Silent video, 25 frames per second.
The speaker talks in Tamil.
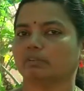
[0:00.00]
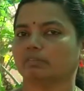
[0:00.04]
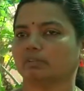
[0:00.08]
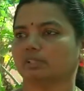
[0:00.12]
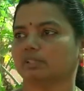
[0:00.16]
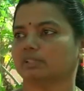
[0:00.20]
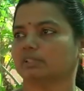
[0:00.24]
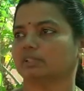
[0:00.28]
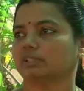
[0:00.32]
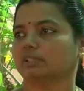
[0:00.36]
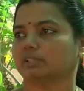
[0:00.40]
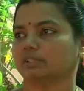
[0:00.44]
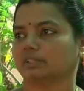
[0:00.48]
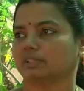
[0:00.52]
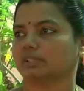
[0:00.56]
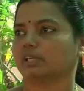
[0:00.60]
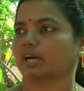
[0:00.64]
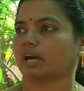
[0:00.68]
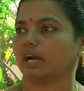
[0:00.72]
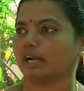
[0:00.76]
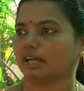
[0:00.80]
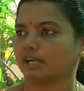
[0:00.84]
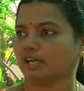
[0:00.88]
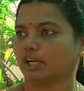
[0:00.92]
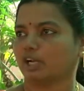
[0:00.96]
அது வந்து அந்த
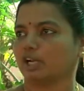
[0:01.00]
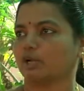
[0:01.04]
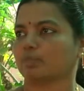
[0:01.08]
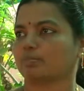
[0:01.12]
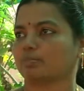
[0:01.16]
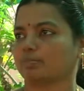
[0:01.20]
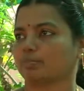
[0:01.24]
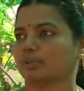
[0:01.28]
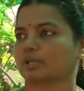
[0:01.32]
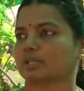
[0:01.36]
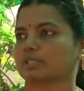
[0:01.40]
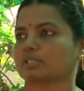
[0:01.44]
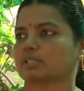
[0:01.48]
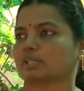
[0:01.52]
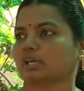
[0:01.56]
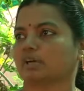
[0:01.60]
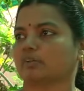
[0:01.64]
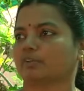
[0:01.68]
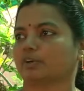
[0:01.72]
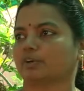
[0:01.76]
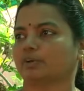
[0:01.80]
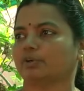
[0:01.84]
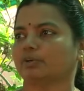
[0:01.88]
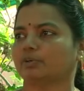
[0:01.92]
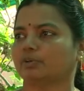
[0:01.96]
காய் நல்லா
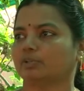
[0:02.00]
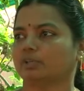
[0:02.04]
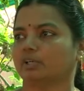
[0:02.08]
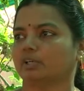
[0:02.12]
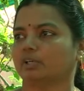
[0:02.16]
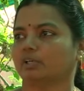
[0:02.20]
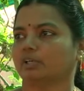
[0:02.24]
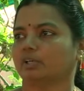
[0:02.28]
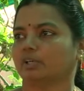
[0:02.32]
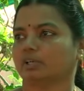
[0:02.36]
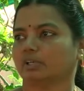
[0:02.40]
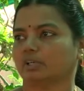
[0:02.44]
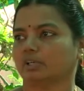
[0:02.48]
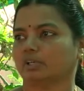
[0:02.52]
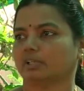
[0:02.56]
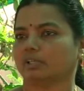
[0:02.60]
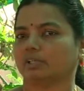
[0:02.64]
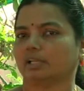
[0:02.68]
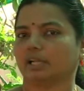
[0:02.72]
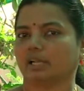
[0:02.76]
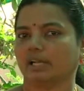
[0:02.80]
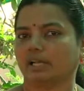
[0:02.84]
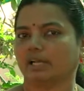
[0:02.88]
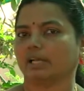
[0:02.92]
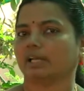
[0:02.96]
பெருசாக வரும்
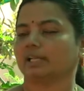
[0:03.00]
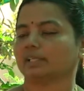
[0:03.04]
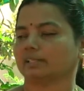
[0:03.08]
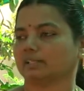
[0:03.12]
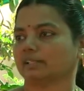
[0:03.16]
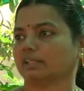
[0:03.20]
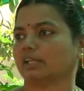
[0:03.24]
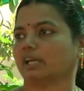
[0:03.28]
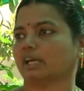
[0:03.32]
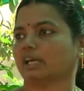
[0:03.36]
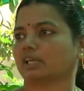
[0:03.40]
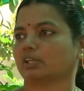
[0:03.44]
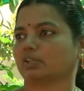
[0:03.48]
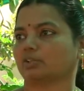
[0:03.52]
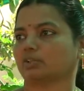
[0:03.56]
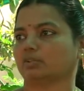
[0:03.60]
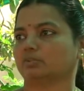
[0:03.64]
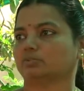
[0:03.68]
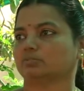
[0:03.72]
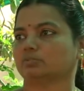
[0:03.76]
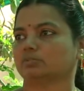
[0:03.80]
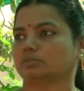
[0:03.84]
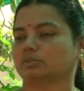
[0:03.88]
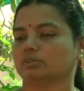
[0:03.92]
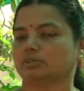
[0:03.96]
நல்லா ஹெல்த்தியாக
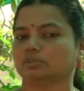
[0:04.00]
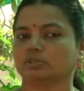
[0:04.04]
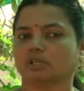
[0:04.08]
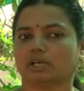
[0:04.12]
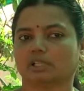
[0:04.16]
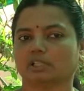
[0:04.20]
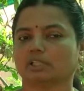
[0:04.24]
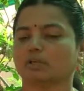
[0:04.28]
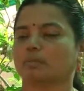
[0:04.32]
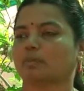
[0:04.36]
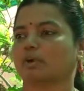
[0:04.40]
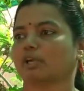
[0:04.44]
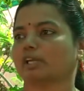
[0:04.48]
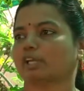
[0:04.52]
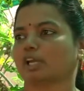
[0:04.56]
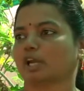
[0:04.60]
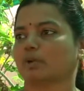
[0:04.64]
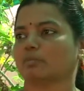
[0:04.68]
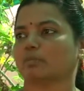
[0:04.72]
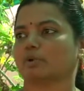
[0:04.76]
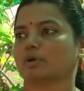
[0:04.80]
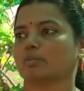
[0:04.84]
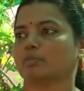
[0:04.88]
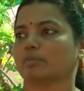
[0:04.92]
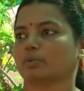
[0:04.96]
இருக்கும் ஸோ அந்த மாதிரி
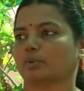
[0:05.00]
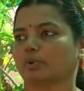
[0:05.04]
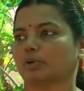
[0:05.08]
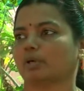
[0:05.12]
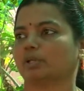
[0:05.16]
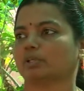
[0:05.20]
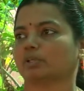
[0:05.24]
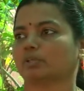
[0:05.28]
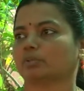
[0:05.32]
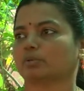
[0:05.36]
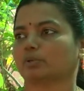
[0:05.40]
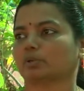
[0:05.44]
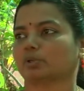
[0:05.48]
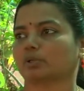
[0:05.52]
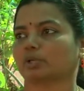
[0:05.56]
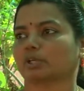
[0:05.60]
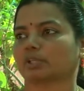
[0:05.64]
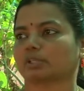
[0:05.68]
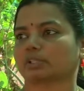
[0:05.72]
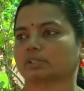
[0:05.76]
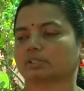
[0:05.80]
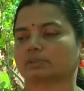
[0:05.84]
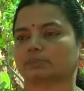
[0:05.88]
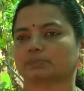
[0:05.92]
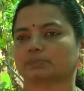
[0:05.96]
டைமில் அது கொடுக்குறது